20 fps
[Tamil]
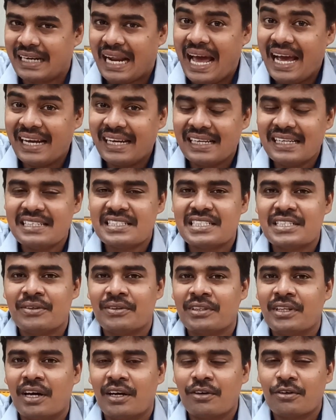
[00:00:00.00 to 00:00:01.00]
ரேங்க் லிஸ்ட்டை
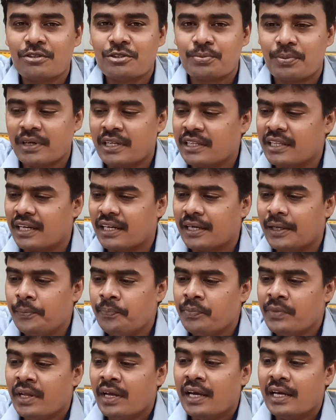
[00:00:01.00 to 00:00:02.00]
வந்து அனௌன்ஸ் பண்ணியிருந்தாங்க
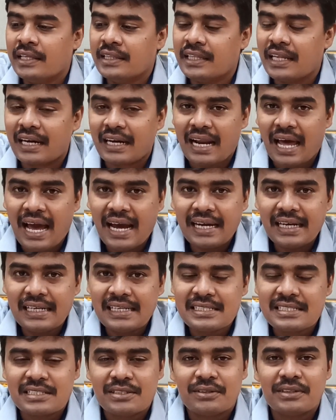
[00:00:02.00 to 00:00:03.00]
இந்த ரேங்க்
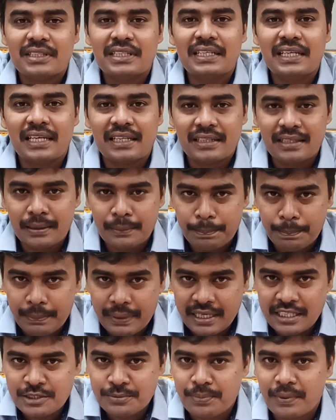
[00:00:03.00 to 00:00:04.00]
லிஸ்ட்டு வந்து எதை
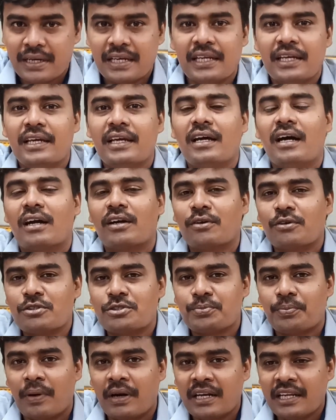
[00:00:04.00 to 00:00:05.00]
பேஸ் பண்ணி
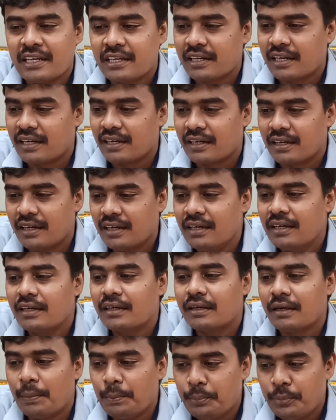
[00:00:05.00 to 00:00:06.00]
அனௌன்ஸ் பண்ணியிருக்கிறாங்கன்னா
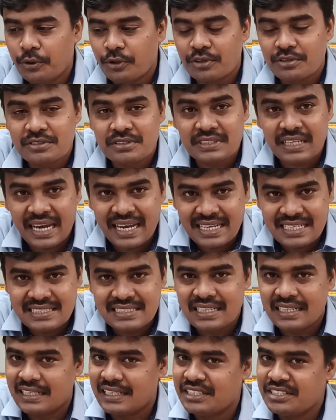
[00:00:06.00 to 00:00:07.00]
கம்ப்யூட்டர்
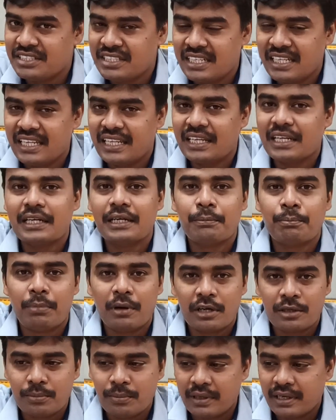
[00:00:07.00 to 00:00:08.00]
சயின்ஸ் அண்ட் இன்ஜினியரிங்
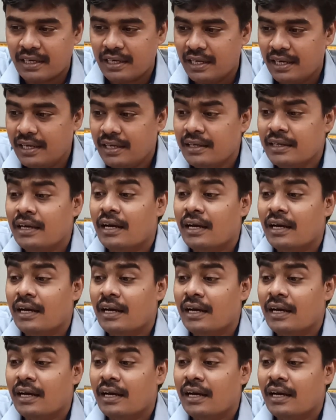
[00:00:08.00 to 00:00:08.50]
டிபார்ட்மெண்ட்டில்